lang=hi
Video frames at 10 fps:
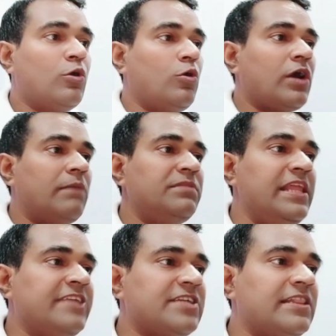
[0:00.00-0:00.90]
और हम
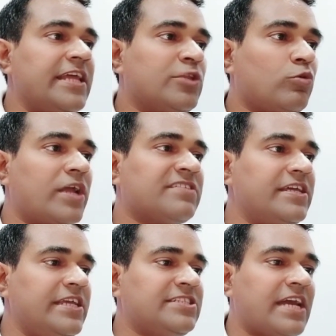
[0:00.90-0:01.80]
ले चलते हैं थोड़ा सा
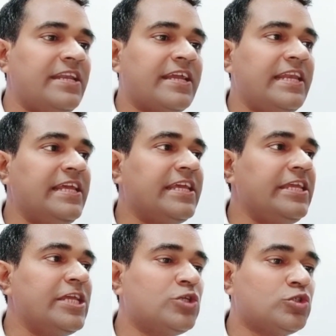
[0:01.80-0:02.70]
ये जानने के लिए कि
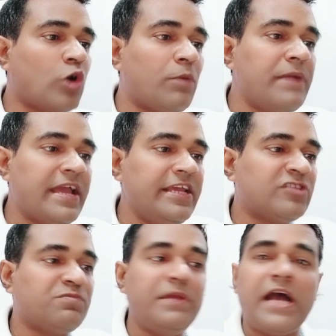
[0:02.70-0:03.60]
ये जो जॉब है
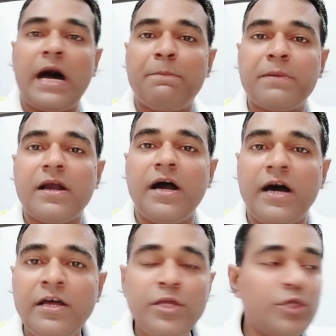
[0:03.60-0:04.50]
इसमें आपका
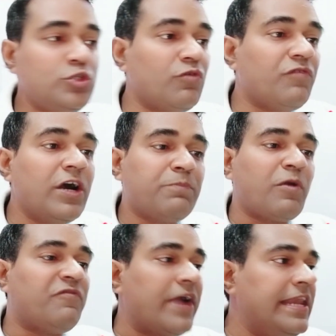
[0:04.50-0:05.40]
जो वर्क
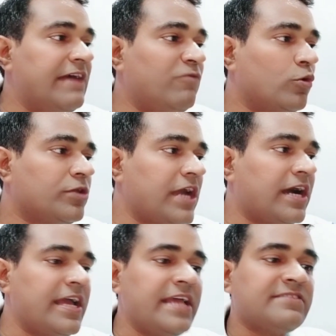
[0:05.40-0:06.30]
प्रोफाइल है वो
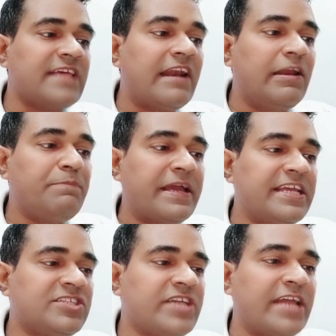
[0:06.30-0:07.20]
क्या है सैलरी
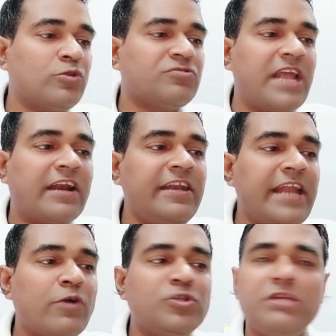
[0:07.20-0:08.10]
पैकेज क्या है तो सैलरी
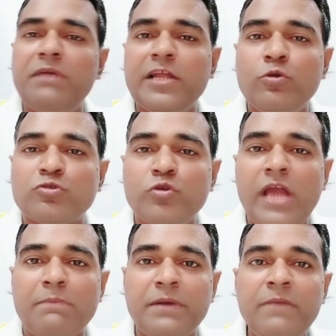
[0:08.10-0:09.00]
नेगोशिएबल है दोस्तों
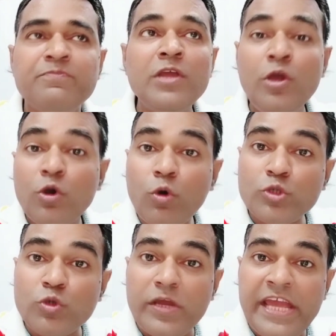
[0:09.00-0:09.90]
यहाँ पर और
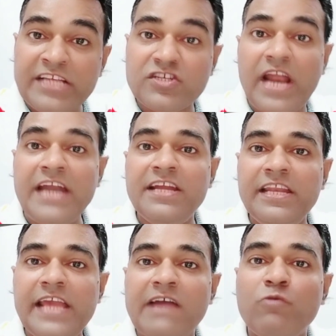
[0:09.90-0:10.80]
जो एज
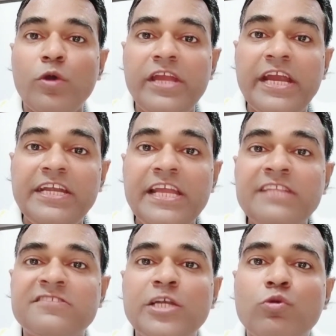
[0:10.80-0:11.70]
क्राइटेरिया है वो
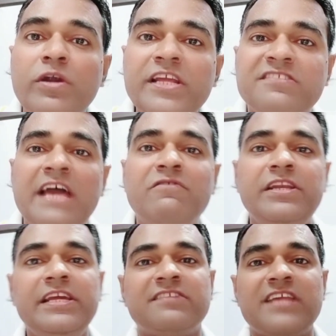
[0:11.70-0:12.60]
18 से
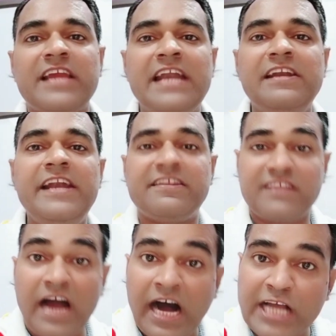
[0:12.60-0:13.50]
27 इयर्स के कैंडिडेट्स
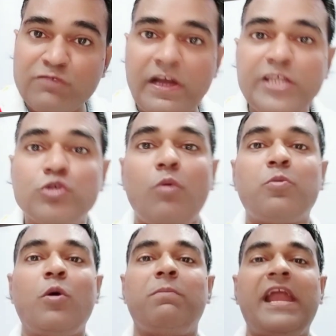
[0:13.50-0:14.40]
आज वाली जॉब
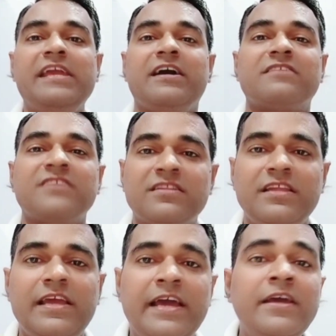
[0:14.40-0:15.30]
को अप्लाई कर
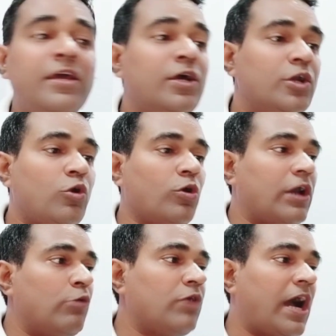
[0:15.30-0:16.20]
सकते हैं नो no
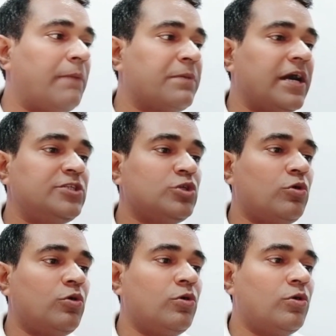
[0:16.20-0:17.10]
डाउट आपका जो
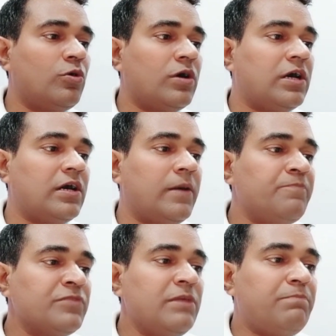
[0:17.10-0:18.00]

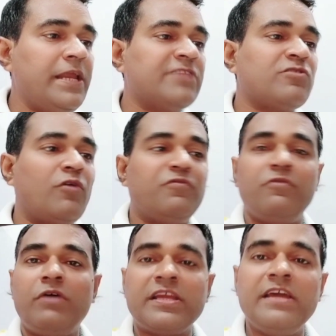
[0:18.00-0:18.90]
प्लेस ऑफ
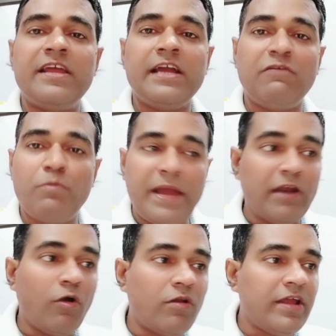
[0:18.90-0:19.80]
वर्किंग रहेगा वो
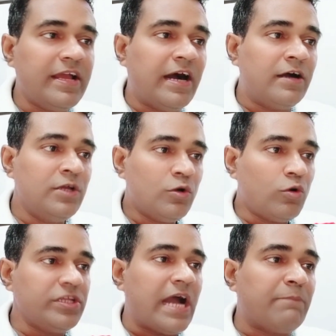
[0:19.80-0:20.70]
बेंगलोर रहेगा
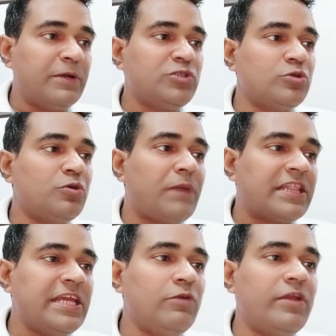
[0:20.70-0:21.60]
और यहाँ पर जो जो
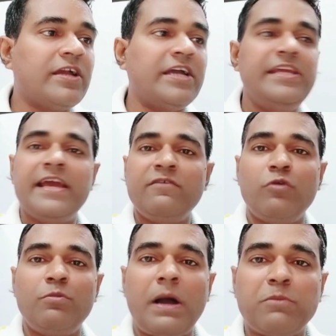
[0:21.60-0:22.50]
बातें इन्होंने कही है
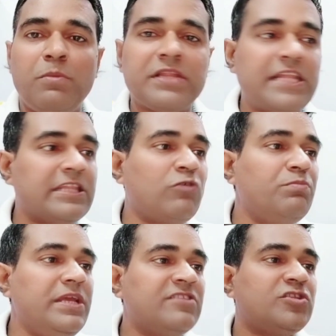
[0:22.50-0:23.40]
वो मैं आपको बता देता हूँ
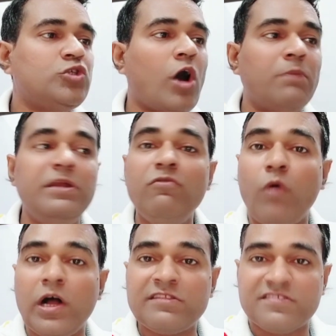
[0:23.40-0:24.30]
मीन्स जॉब
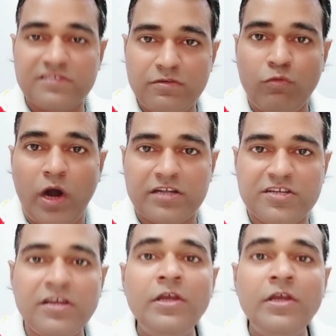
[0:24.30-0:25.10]
इन्वॉल्व वॉट